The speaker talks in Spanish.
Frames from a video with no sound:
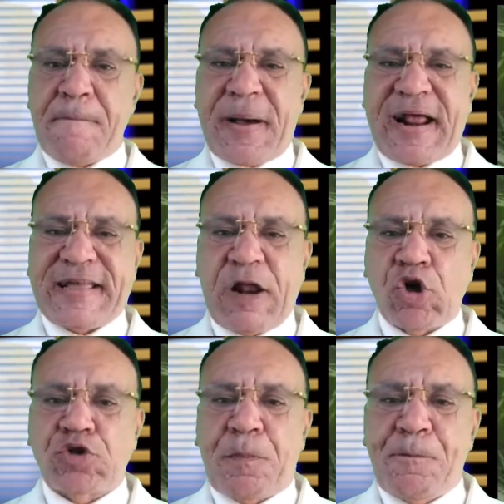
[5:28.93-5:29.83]
Para que
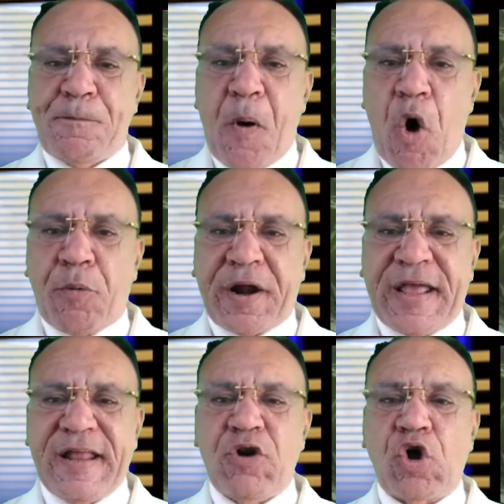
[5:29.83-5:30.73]
los
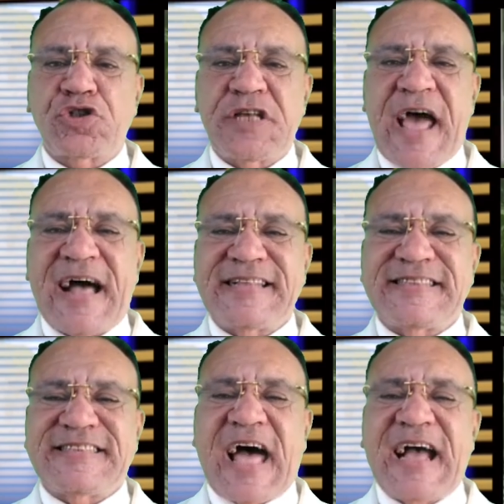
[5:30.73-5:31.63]
pobres no sean
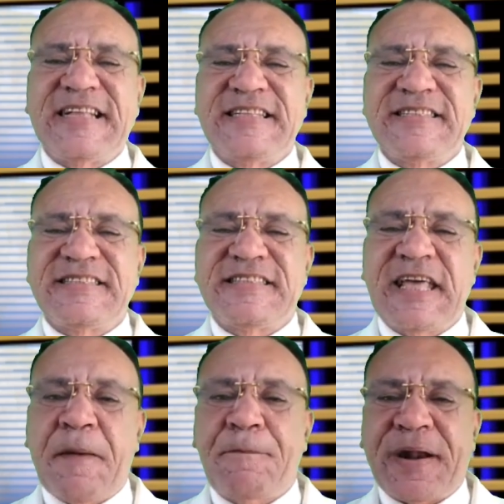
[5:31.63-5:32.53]
tan
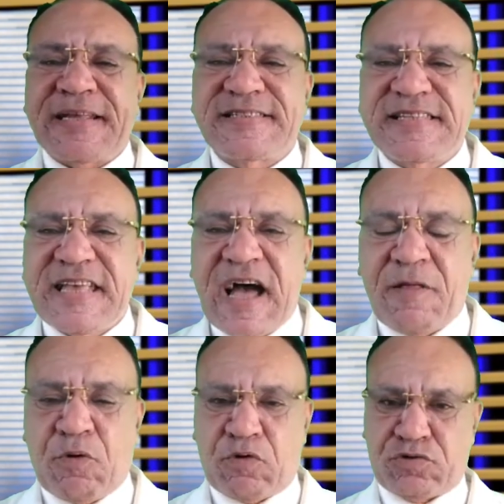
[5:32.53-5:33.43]

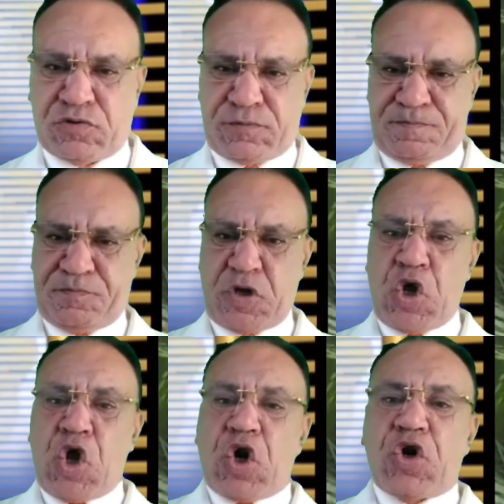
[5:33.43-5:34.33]
despreciados.
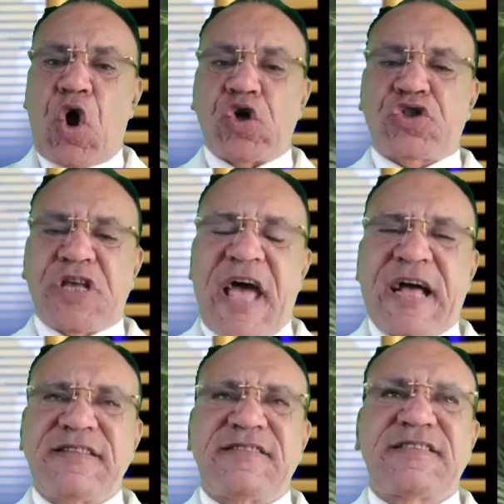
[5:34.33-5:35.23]
No
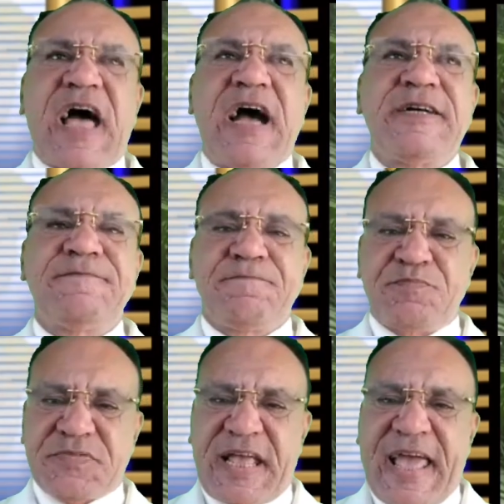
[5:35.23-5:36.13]
sean tan,
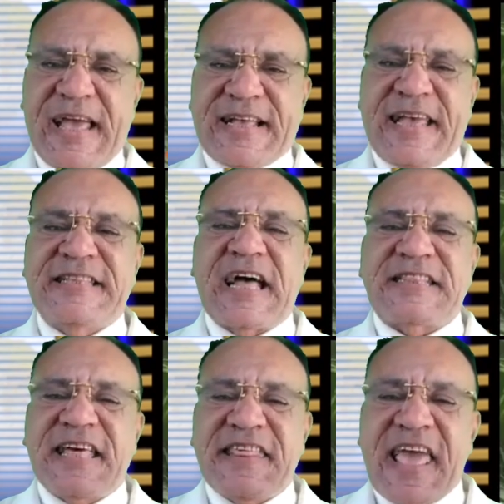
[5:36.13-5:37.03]

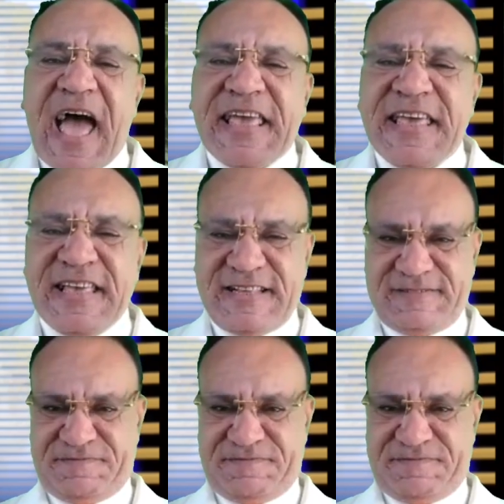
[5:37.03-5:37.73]
equítate eh, de ahí.